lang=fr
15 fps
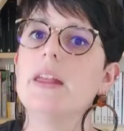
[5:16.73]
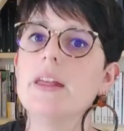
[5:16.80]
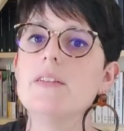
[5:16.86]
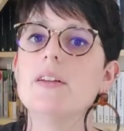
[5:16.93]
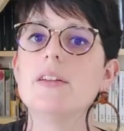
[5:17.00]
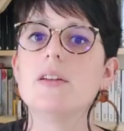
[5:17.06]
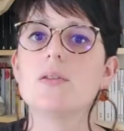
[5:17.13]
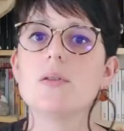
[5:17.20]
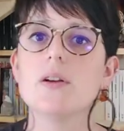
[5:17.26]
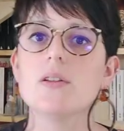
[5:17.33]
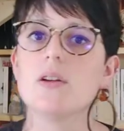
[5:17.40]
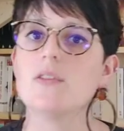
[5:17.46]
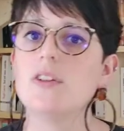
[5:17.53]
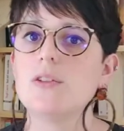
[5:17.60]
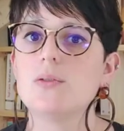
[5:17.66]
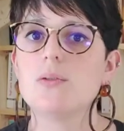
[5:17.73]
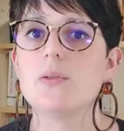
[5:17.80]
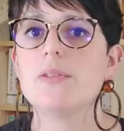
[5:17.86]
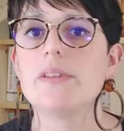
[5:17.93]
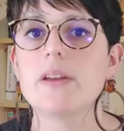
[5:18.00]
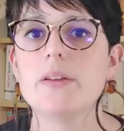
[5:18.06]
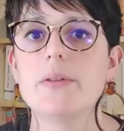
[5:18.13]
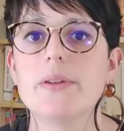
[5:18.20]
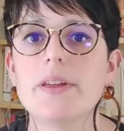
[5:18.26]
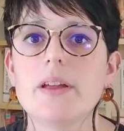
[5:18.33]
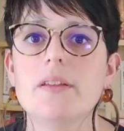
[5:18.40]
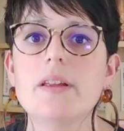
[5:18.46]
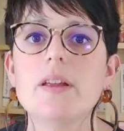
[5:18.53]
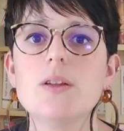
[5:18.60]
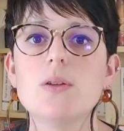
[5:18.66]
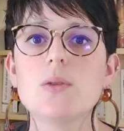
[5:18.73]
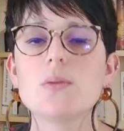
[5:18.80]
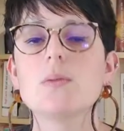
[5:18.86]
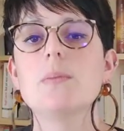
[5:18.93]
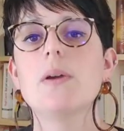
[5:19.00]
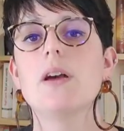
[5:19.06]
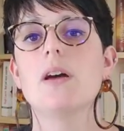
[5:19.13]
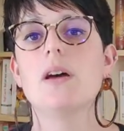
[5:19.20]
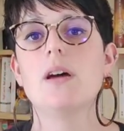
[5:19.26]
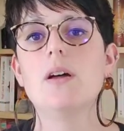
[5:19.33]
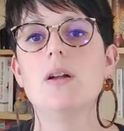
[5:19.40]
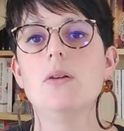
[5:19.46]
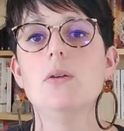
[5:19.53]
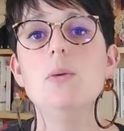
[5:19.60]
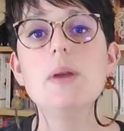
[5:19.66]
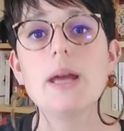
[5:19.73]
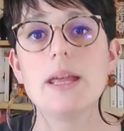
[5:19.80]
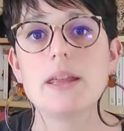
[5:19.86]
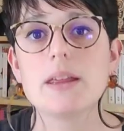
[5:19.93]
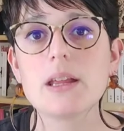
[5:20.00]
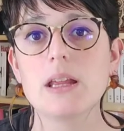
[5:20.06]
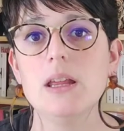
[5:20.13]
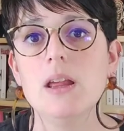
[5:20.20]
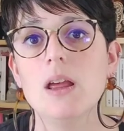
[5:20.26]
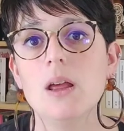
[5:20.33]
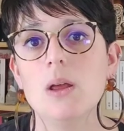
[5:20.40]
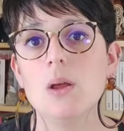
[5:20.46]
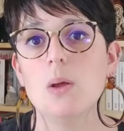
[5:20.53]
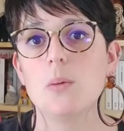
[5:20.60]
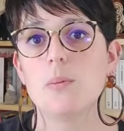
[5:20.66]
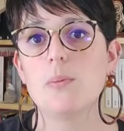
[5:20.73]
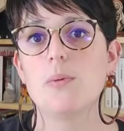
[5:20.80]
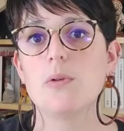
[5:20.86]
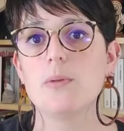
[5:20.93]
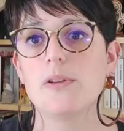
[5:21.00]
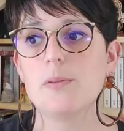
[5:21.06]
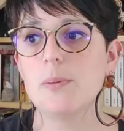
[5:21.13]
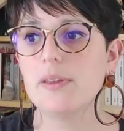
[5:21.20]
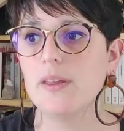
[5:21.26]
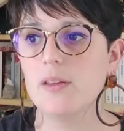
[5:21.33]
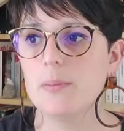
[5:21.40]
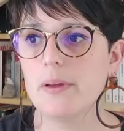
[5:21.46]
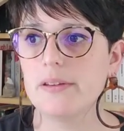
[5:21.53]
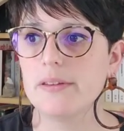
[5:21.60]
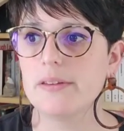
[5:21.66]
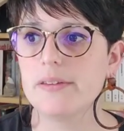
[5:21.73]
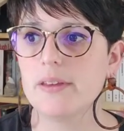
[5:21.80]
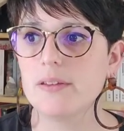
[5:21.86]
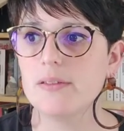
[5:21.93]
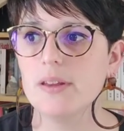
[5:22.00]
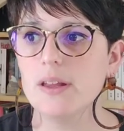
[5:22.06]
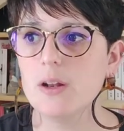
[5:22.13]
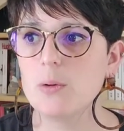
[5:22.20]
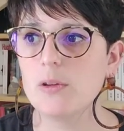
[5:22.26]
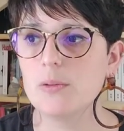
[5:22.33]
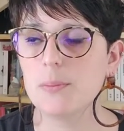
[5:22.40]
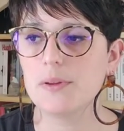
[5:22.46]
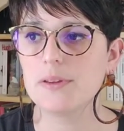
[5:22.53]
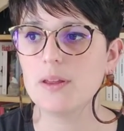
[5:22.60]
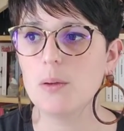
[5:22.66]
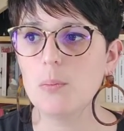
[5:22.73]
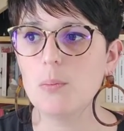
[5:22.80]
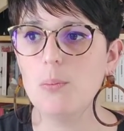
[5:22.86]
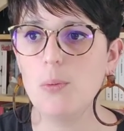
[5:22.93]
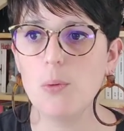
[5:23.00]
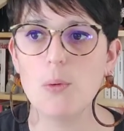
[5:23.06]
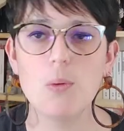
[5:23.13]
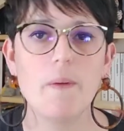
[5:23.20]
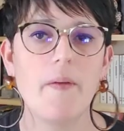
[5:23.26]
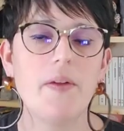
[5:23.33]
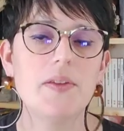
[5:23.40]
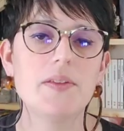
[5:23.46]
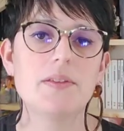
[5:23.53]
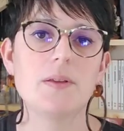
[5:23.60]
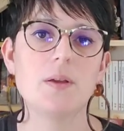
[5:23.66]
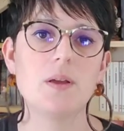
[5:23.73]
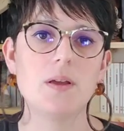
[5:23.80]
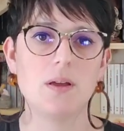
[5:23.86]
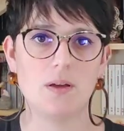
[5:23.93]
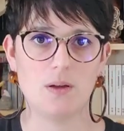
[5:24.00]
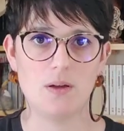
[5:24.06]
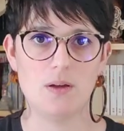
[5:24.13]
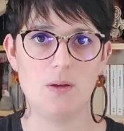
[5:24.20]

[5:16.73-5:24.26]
Et elle va découvrir en fait toute une série de carnets que son père lui a écrit pour lui expliquer une partie de sa vie, lui expliquer pourquoi il s'est